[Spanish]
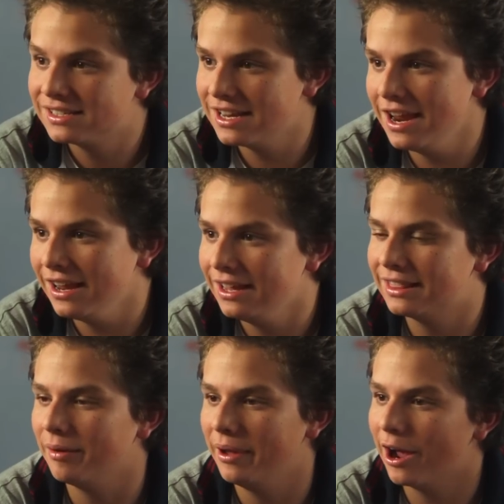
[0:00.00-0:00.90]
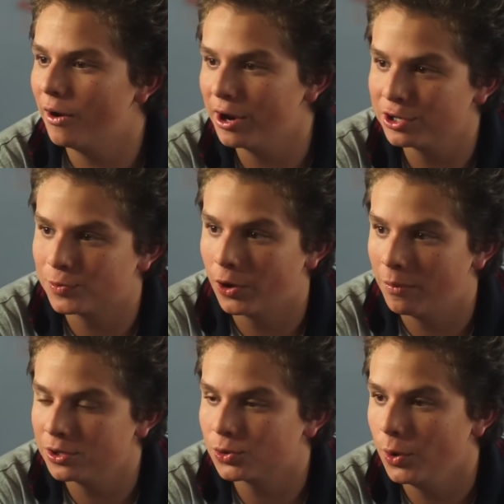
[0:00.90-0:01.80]
Sí, y también ahora nos
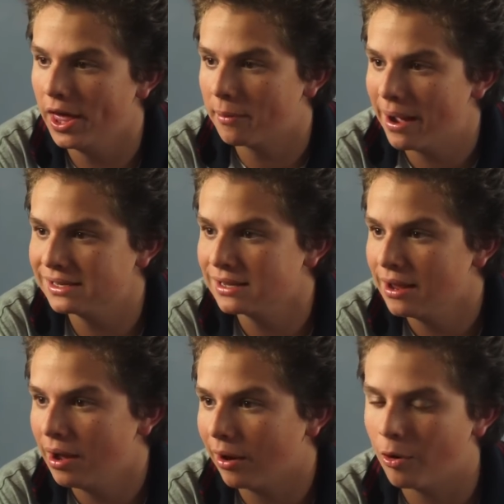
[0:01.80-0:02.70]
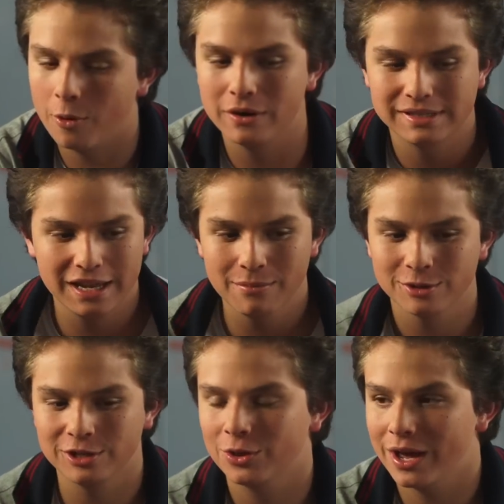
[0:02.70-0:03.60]
podemos cuidar más como
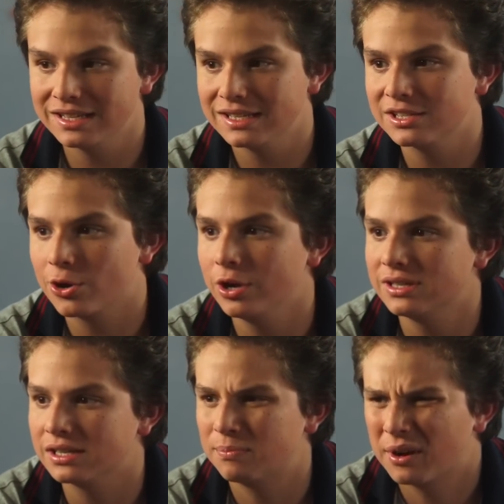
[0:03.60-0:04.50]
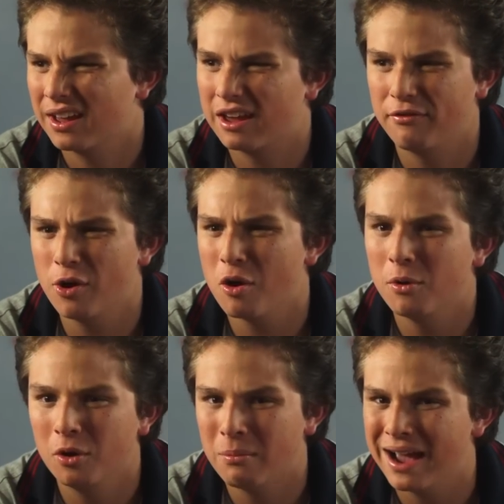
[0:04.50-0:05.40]
vestimos y todas esas cosas, porque qué feo
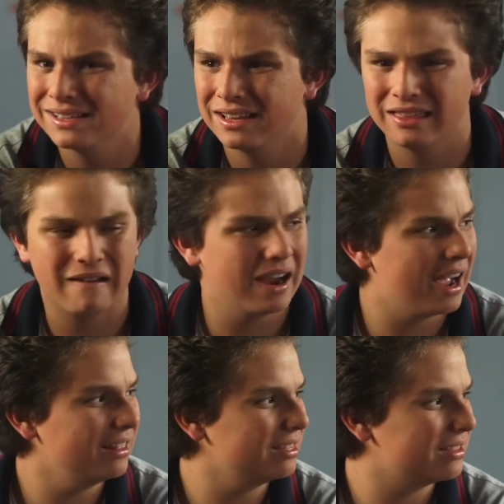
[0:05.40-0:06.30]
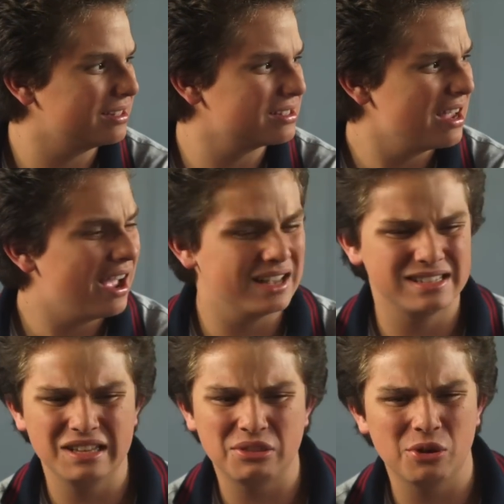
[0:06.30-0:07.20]
como los maes andaban antes,
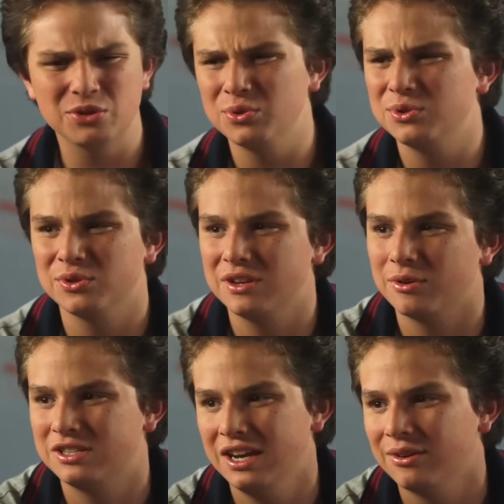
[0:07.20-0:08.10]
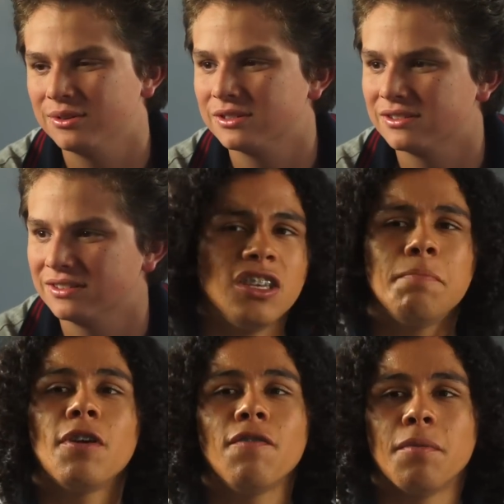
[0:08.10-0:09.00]
así todos sucios y cochinos.
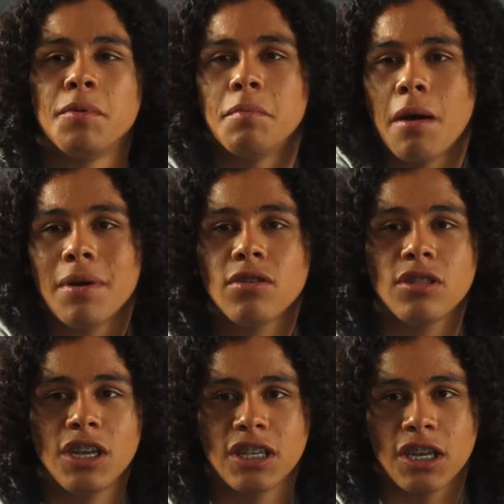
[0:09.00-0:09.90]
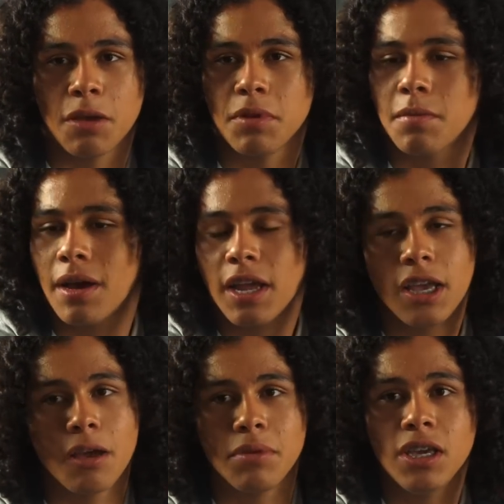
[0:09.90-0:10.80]
Sí, profe, mi mamá nos dice que mi hermana
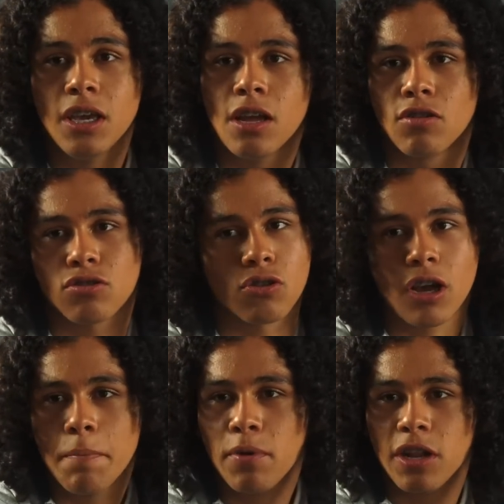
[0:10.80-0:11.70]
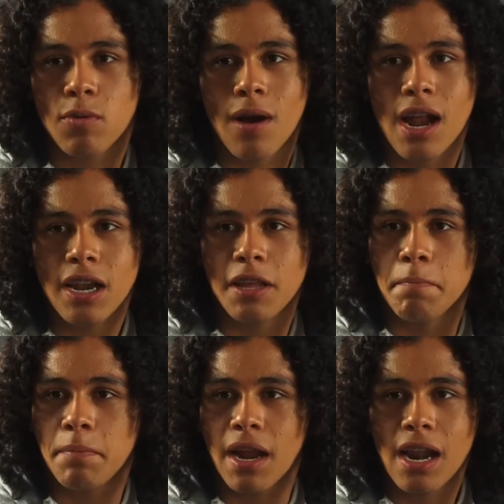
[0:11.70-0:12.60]
y a mí nos toca por igual
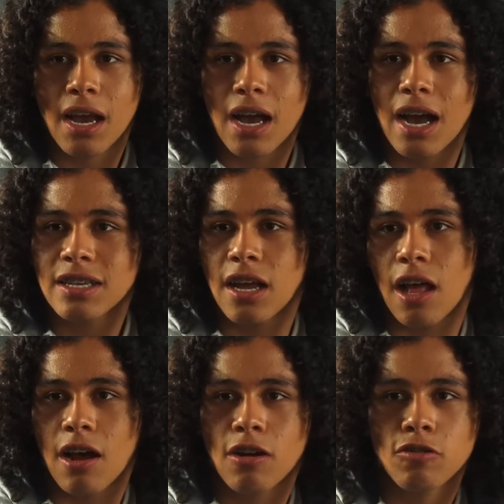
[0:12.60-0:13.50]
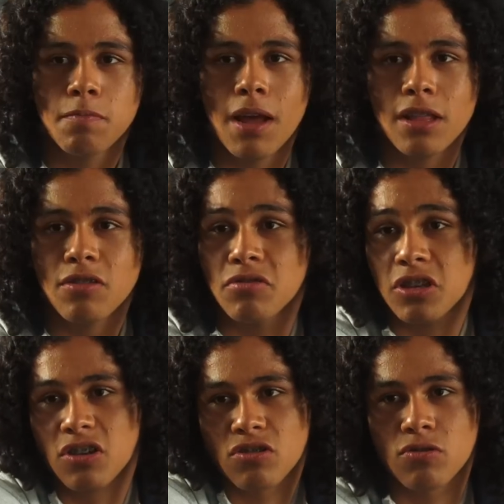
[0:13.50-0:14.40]
limpiar la casa, lavar los
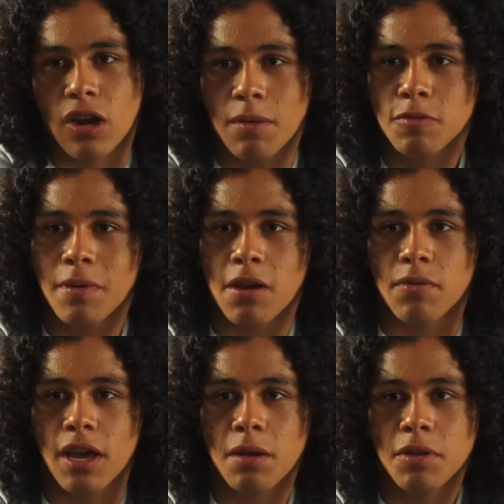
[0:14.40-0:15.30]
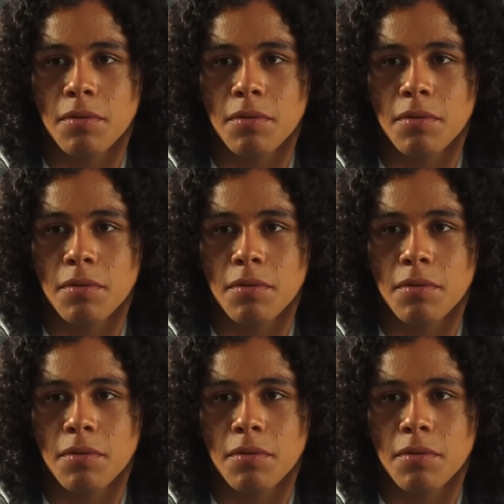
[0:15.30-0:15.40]
platos y nos turnamos para cuidar a mi